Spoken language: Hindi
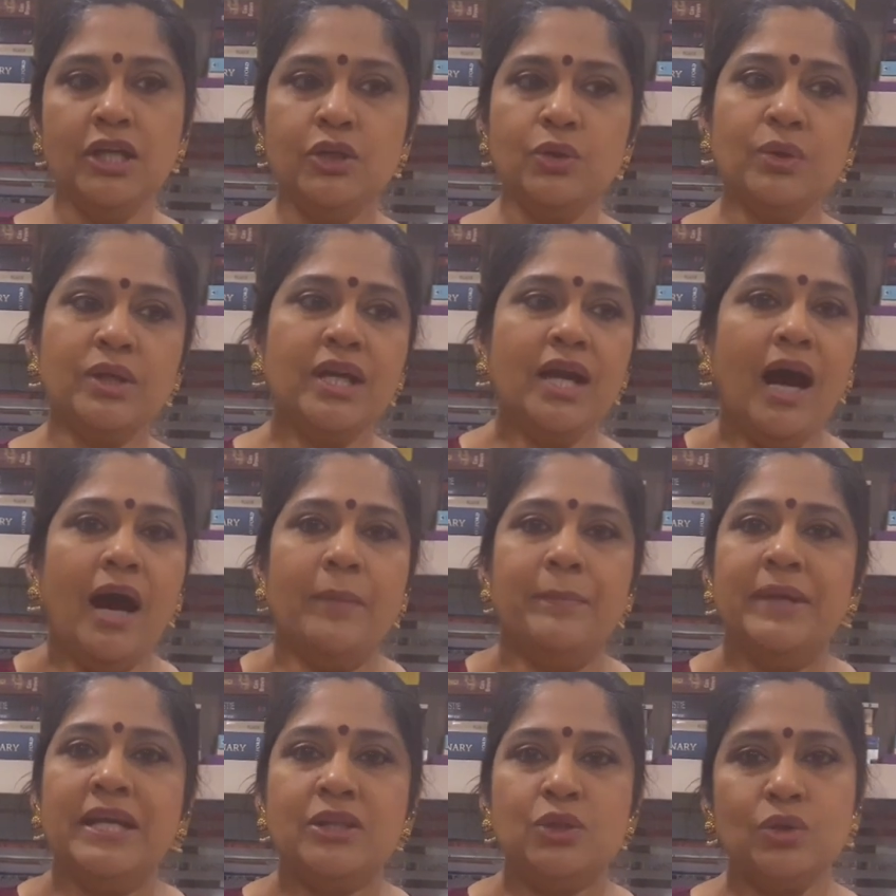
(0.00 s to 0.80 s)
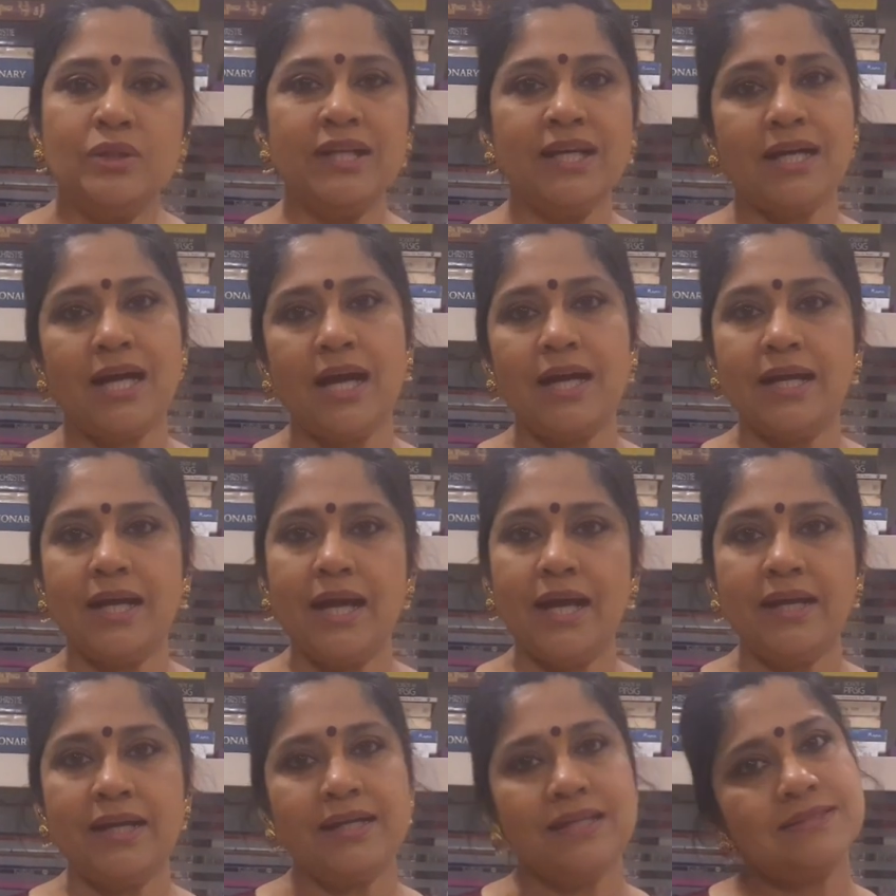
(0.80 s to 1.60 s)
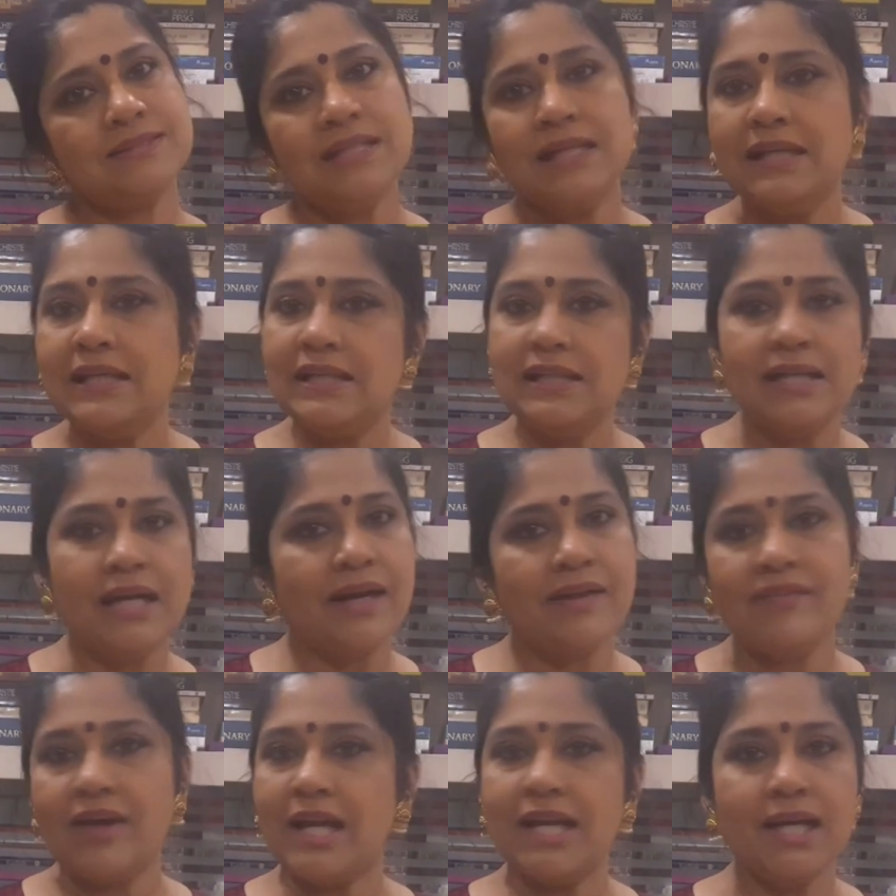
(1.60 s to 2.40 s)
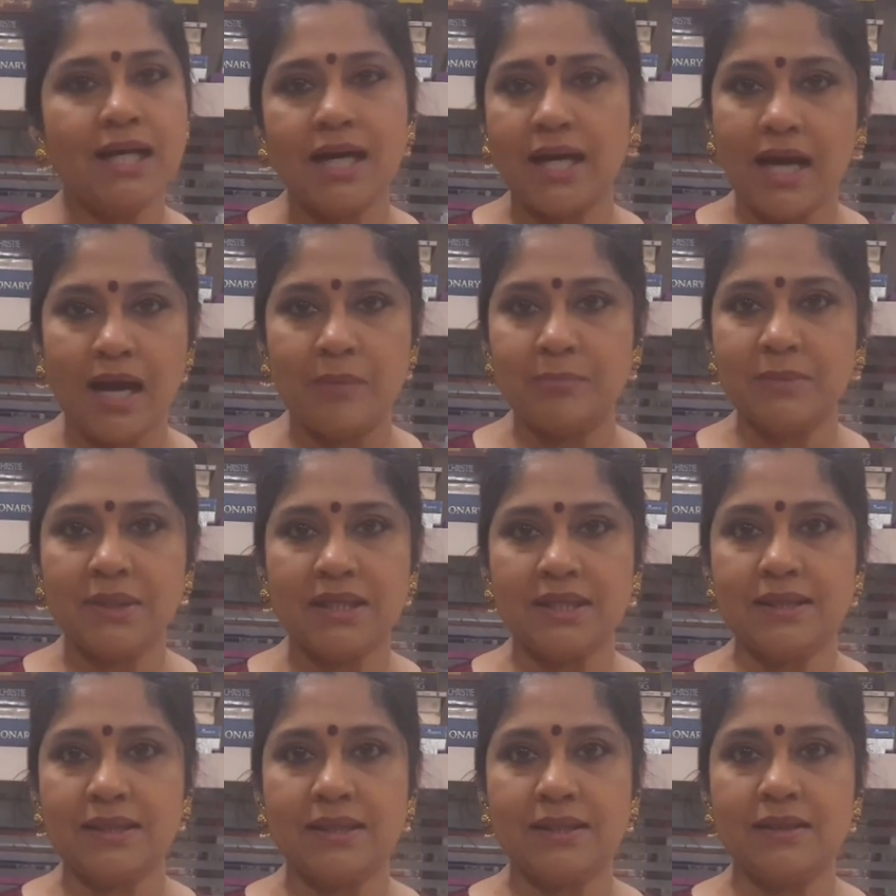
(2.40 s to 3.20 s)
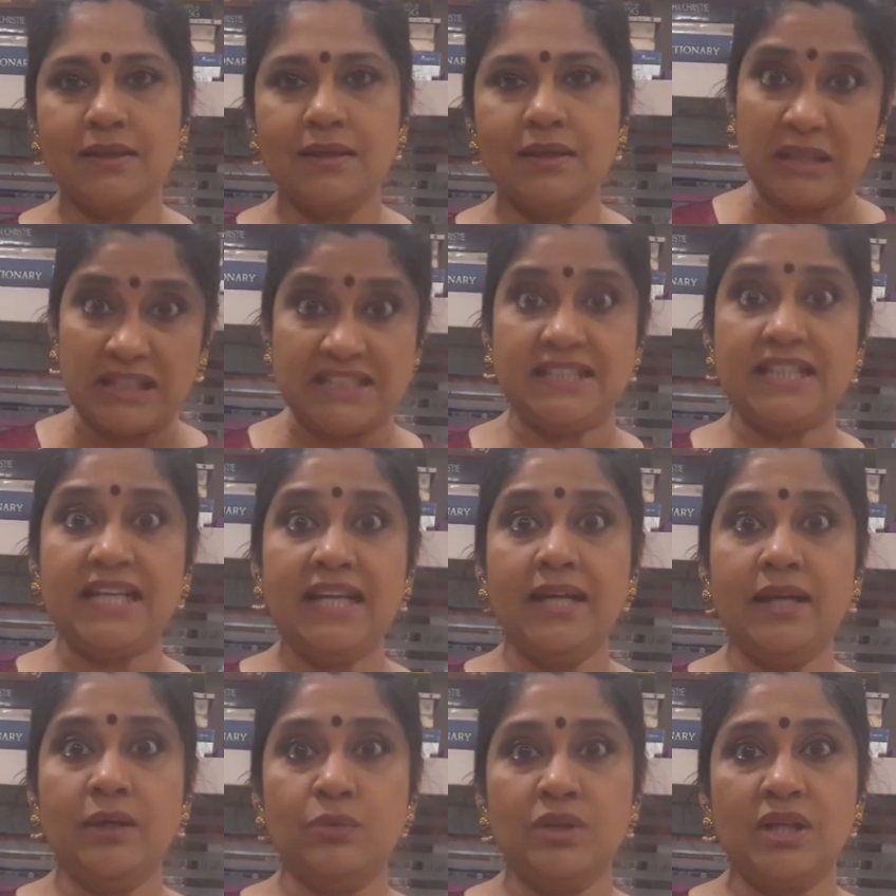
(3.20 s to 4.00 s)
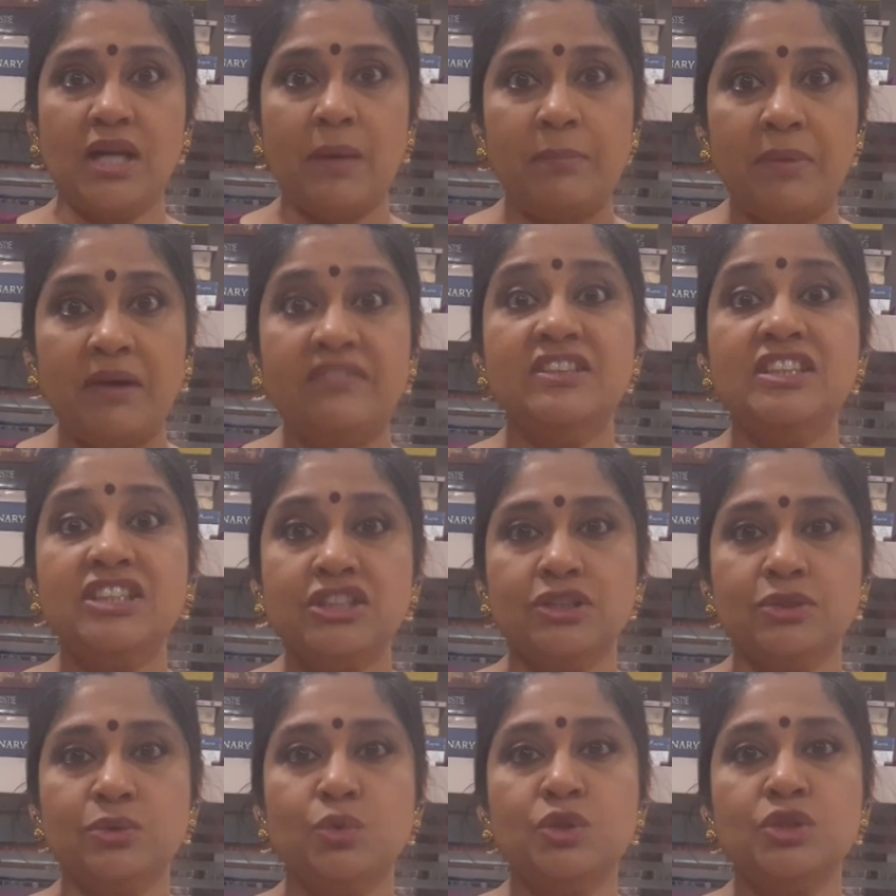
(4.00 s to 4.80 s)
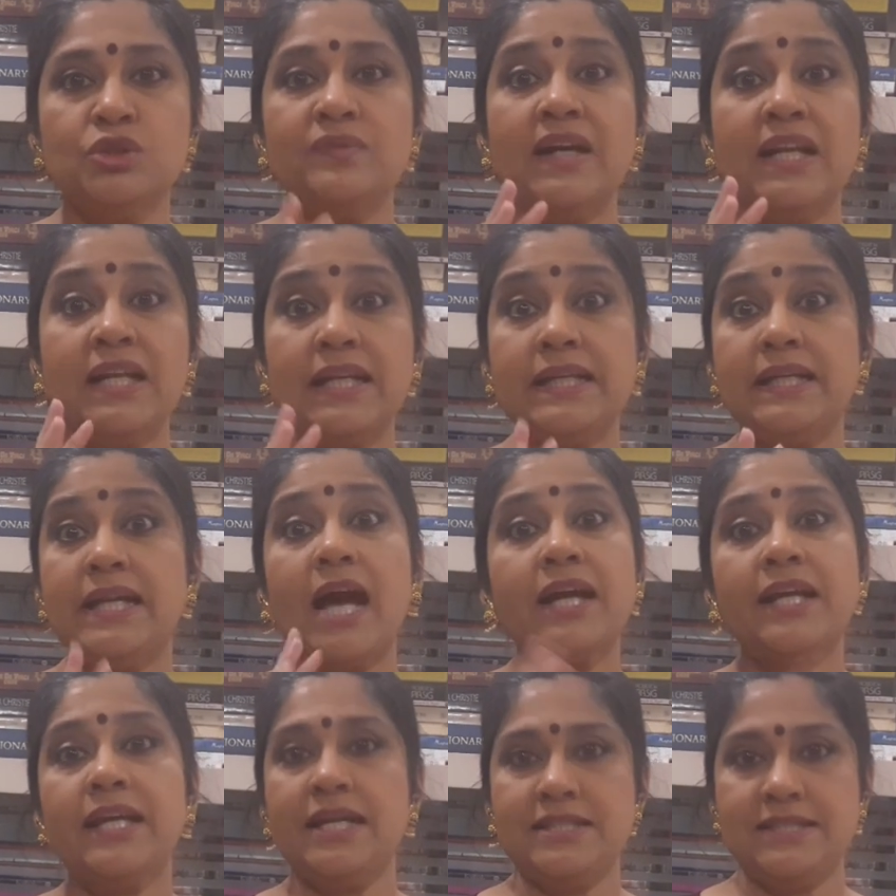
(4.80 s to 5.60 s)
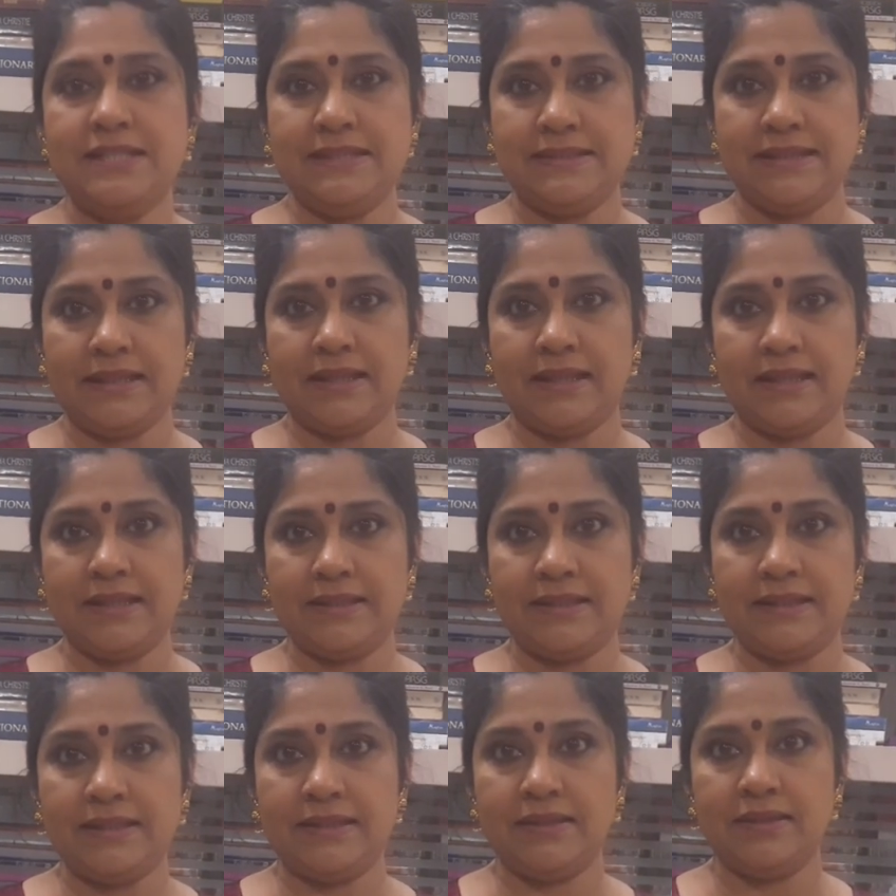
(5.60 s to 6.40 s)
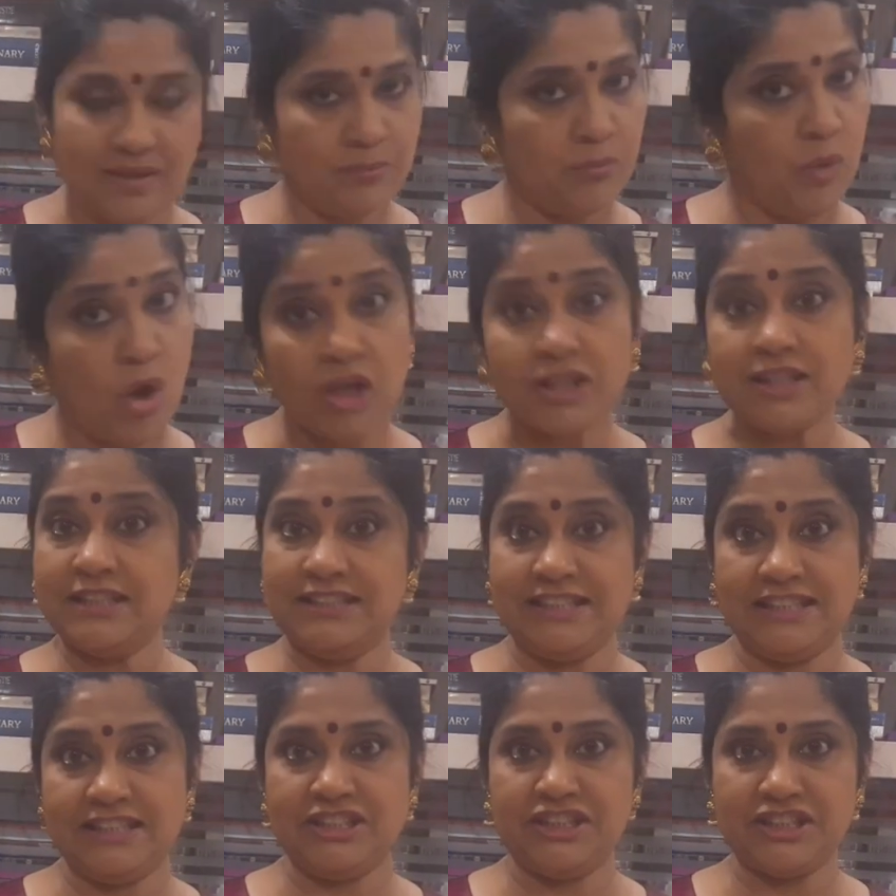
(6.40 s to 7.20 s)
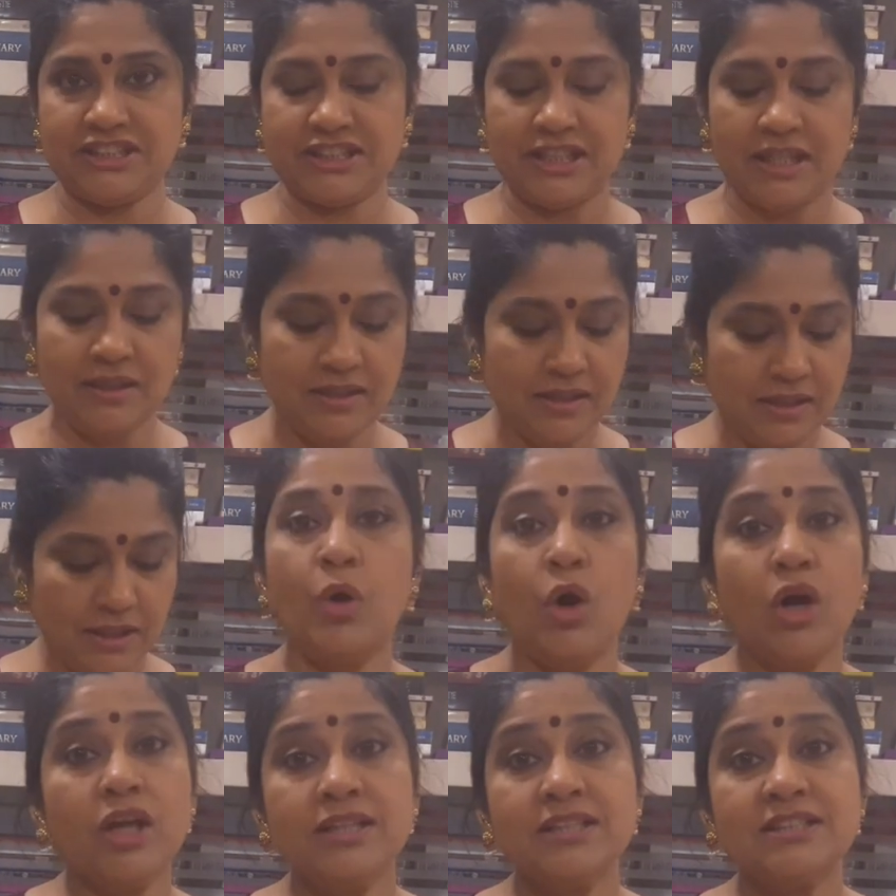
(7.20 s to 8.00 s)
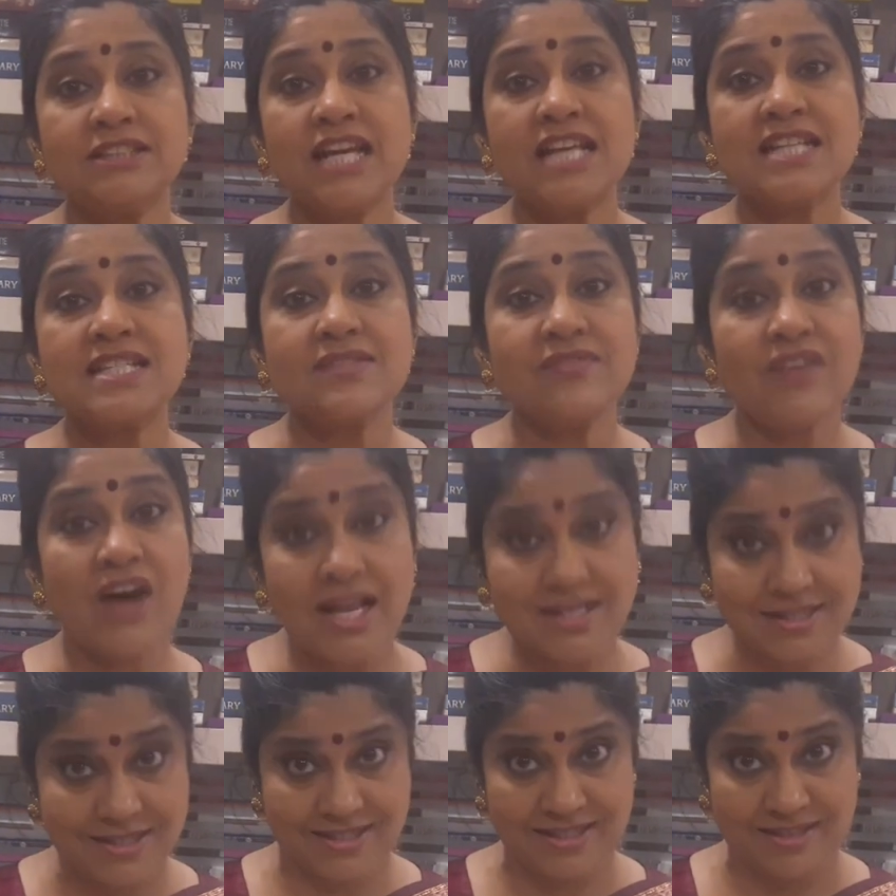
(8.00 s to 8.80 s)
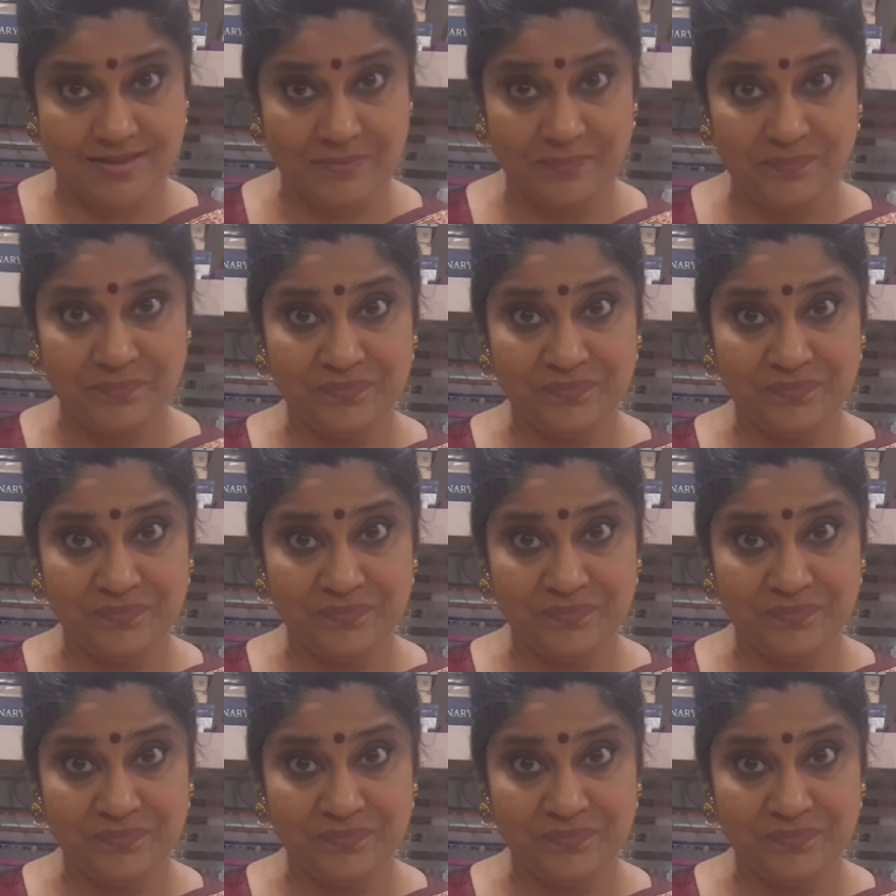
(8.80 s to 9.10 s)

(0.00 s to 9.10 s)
क्योंकि अभी तो देखा गया है कि इसे लड़वाने का काम करते हैं बच्चे हैं उनका भविष्य उज्जवल क्या क्या चीज़ें करती हैं बहुत अच्छी शिक्षा बहुत अच्छा स्वास्थ्य